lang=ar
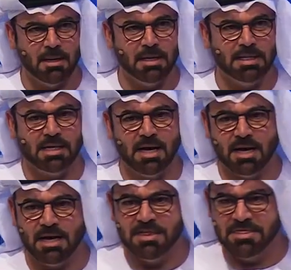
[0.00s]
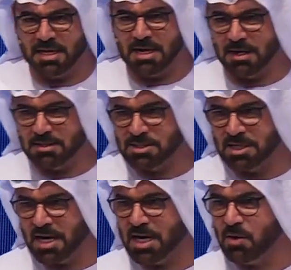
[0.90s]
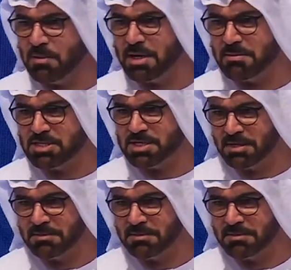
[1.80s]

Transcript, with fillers: قطاع الذكاء الاصطناعي والبرمجة